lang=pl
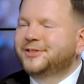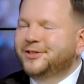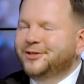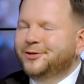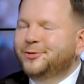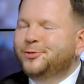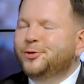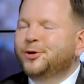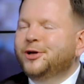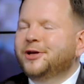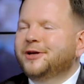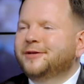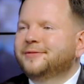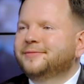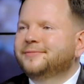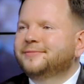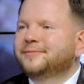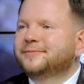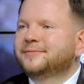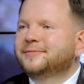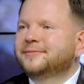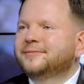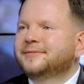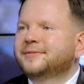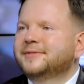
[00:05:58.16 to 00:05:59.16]
Dziękuję.
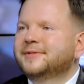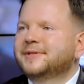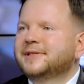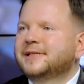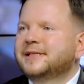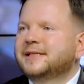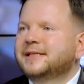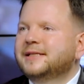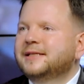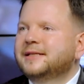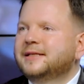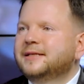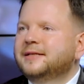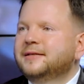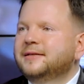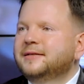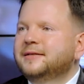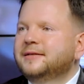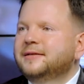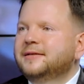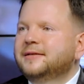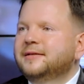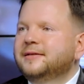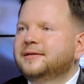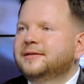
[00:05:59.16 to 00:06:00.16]
Tomasz Słodki, do usłyszenia, do
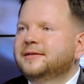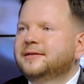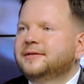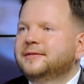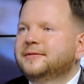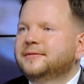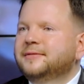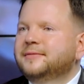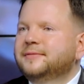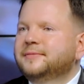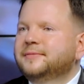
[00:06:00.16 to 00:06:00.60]
zobaczenia.